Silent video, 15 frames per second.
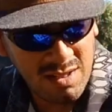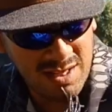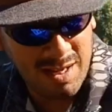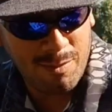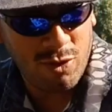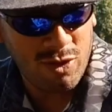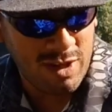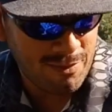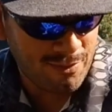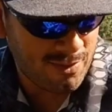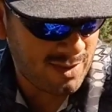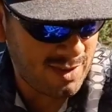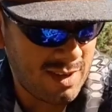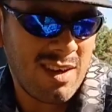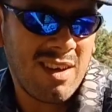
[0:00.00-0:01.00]
تابعونا
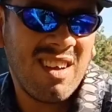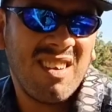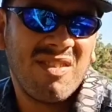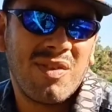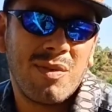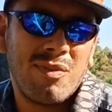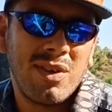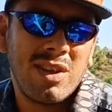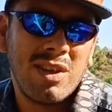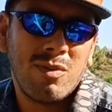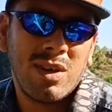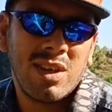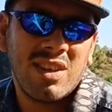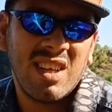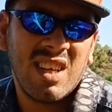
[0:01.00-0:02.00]
في في
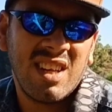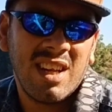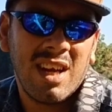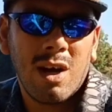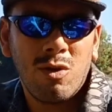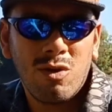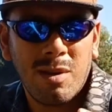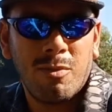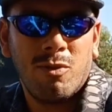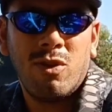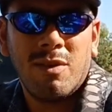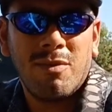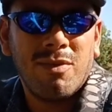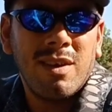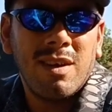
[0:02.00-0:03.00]
الفيديوهات ديالنا
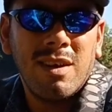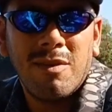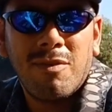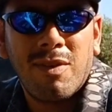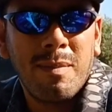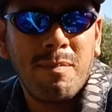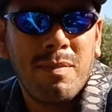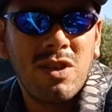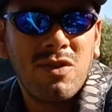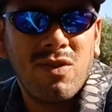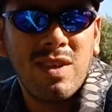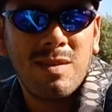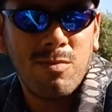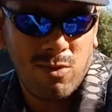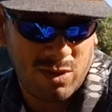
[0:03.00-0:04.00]
وتابعونا في في لاباج
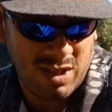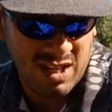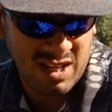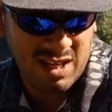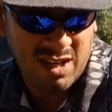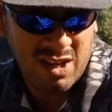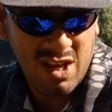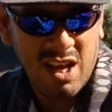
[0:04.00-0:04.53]
فيسبوك ديالنا